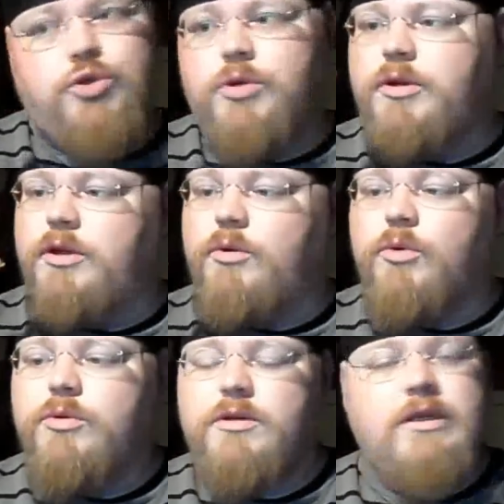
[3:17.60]
schön in
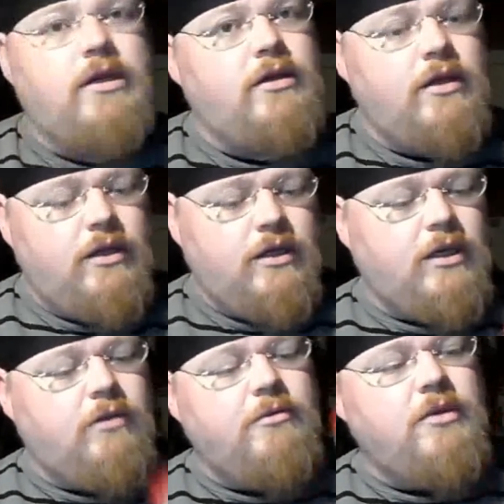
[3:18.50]
Rot, denn ich
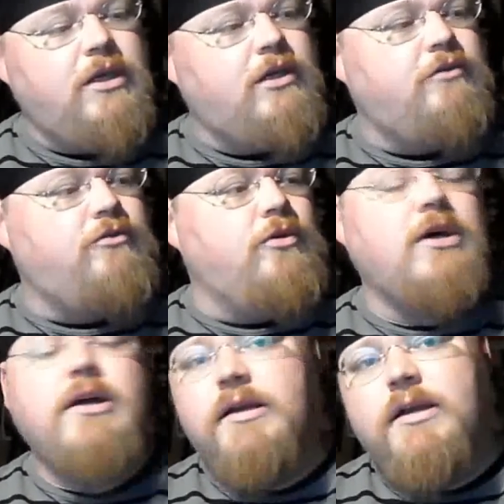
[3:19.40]
habe mich
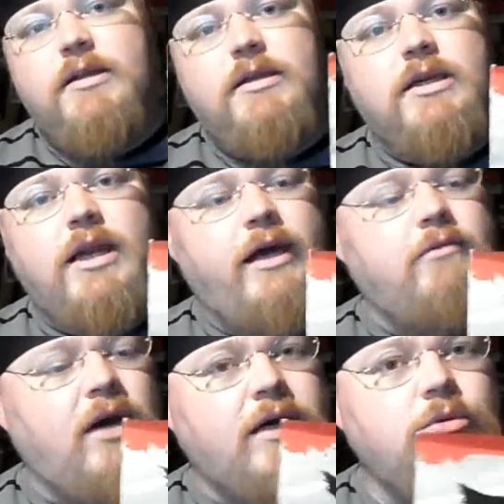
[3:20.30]
für den
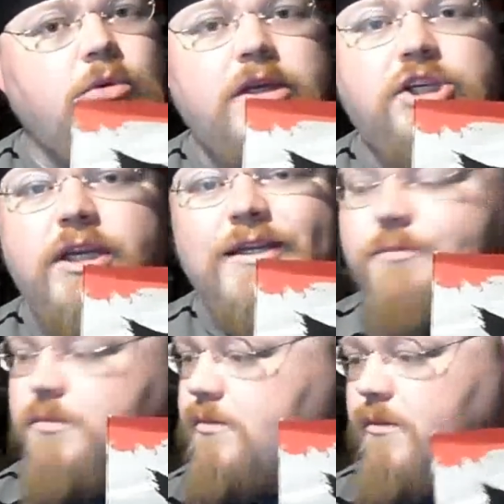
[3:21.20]
Clan Mardu
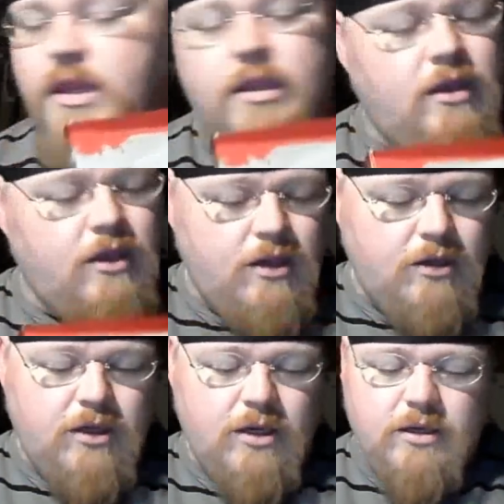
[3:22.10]
entschieden.
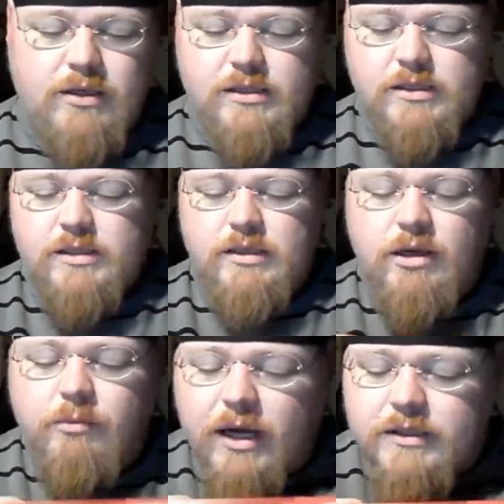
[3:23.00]
Der ist in
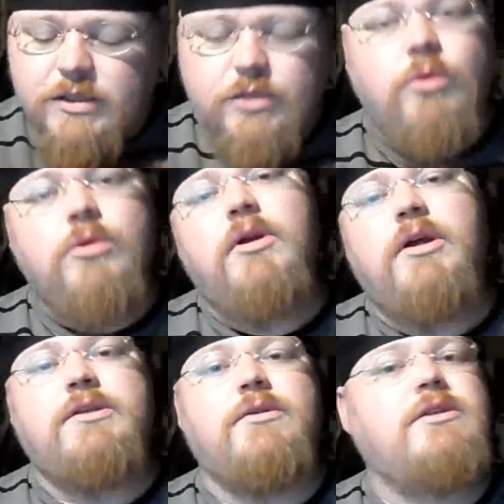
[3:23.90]
der Basis rot und
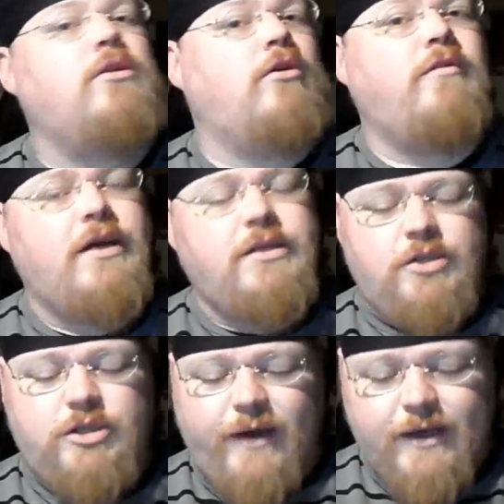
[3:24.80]
ansonsten noch weiß
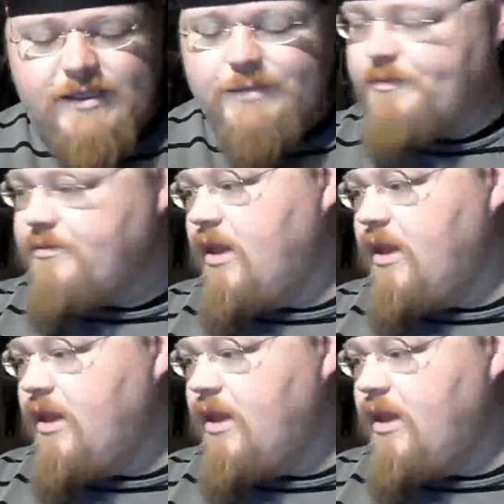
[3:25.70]
und schwarz.